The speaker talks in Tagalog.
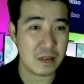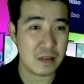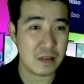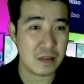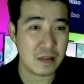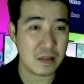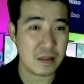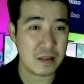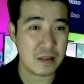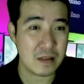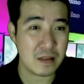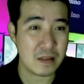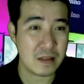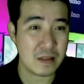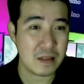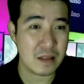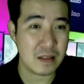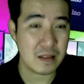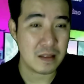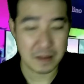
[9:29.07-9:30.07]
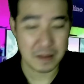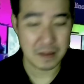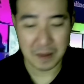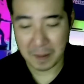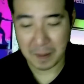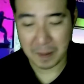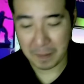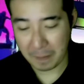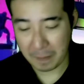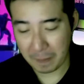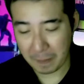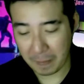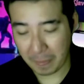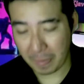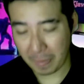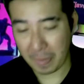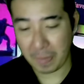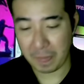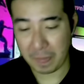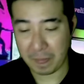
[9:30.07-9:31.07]
jersey number 10,
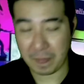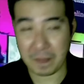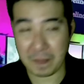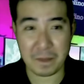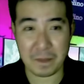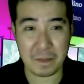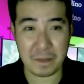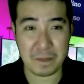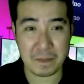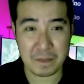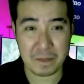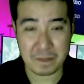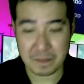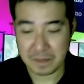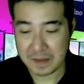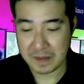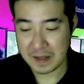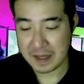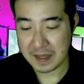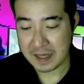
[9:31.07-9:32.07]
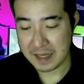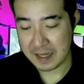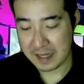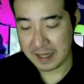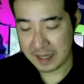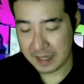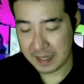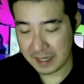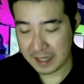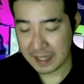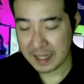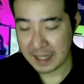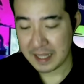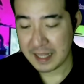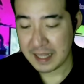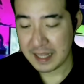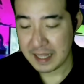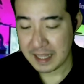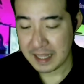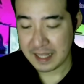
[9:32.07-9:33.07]
Seth
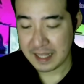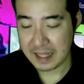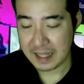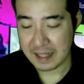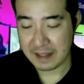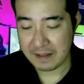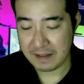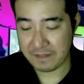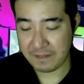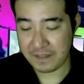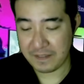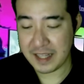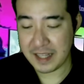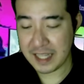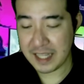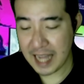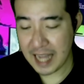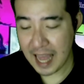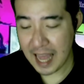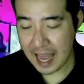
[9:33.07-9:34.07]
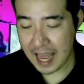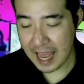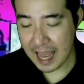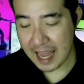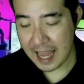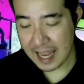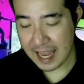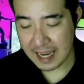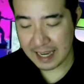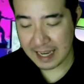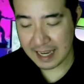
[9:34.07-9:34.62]
Fidilen! Fidilen!